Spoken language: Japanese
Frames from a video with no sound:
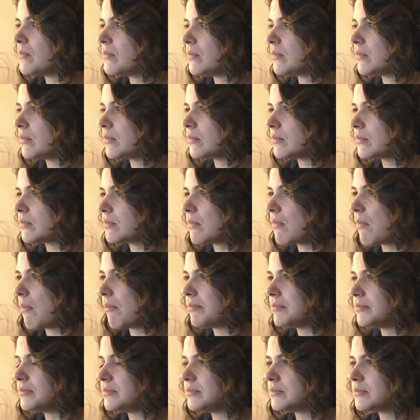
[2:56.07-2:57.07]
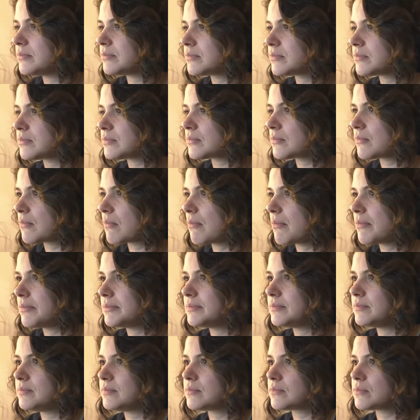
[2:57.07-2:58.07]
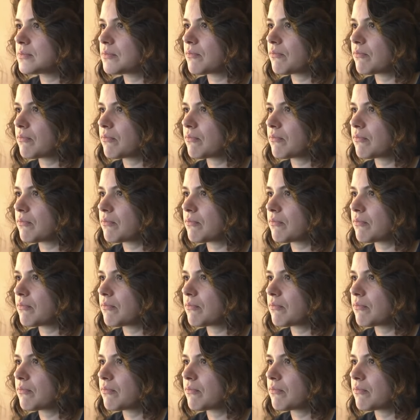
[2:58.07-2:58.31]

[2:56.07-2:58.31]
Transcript: ため節約の日々です